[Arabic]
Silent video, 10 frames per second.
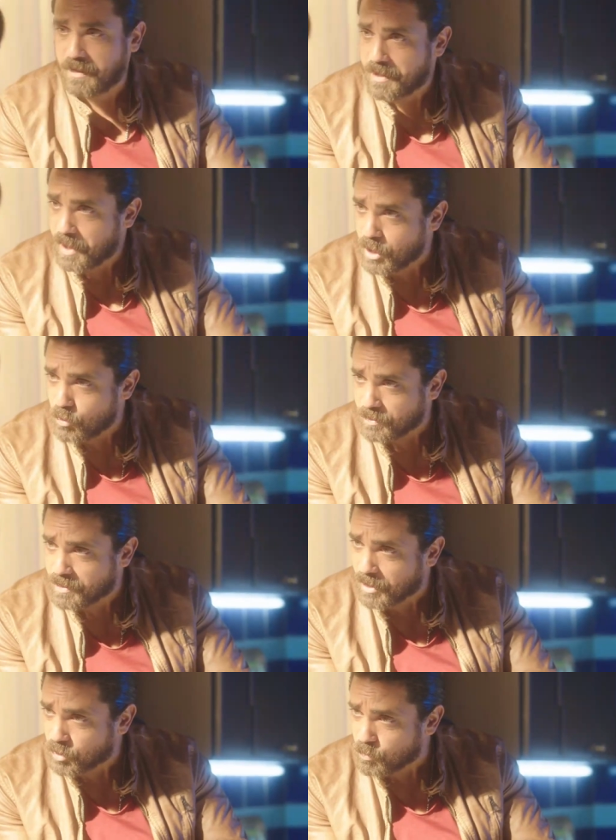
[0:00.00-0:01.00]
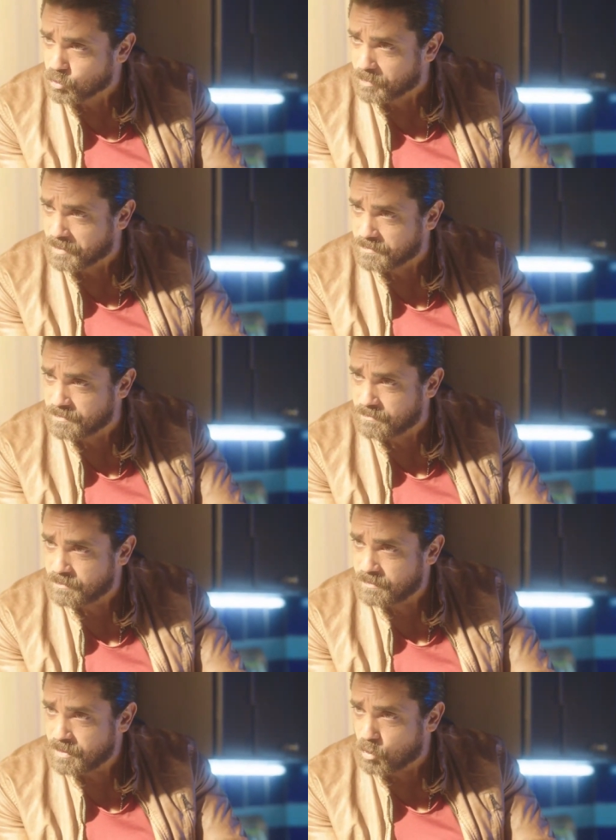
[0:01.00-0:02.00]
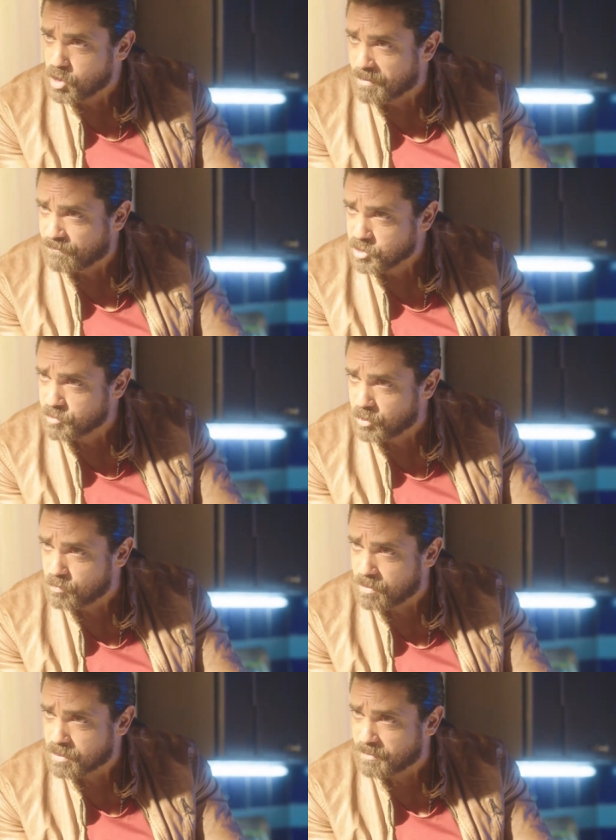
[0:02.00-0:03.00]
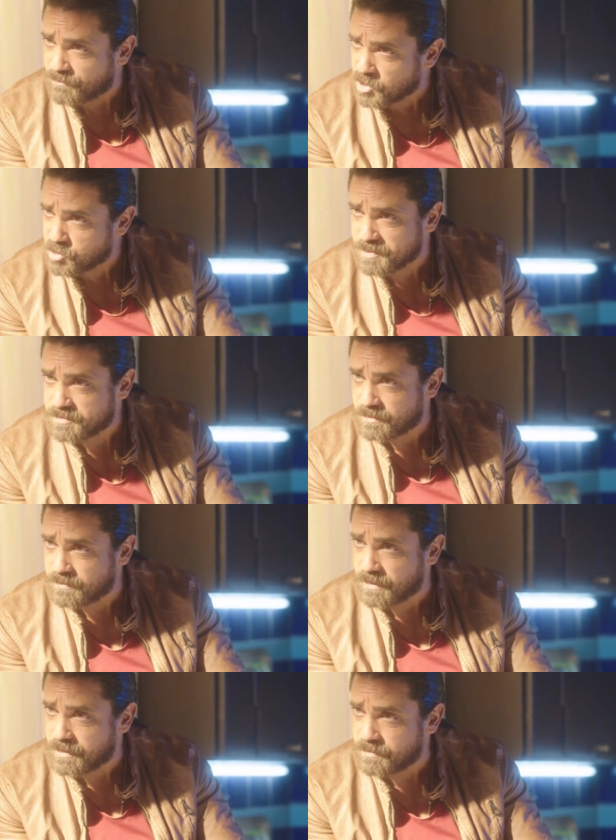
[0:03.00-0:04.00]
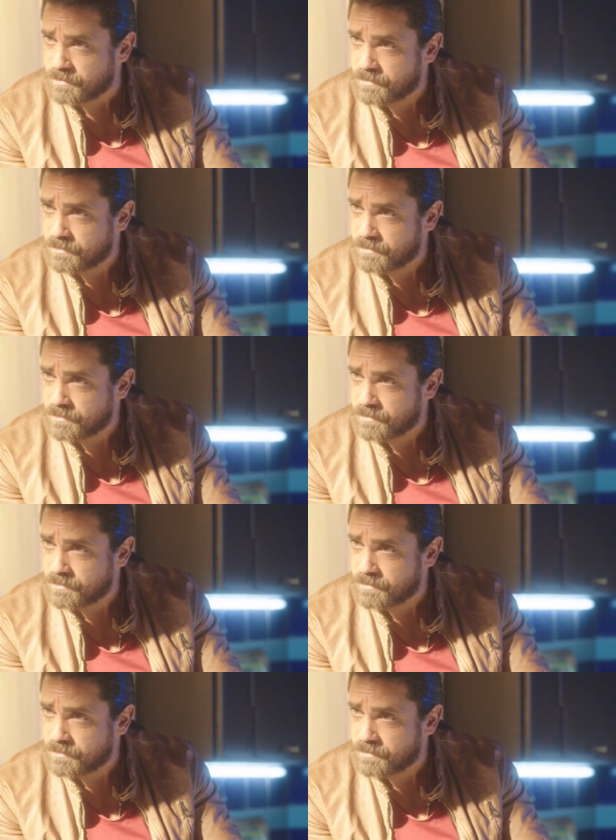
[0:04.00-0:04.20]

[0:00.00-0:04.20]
اللي هنحله هنرجع نربطه من جديد ما قلنا ما ينفعش مليون مره ما نفتحش بقى السيره دي تاني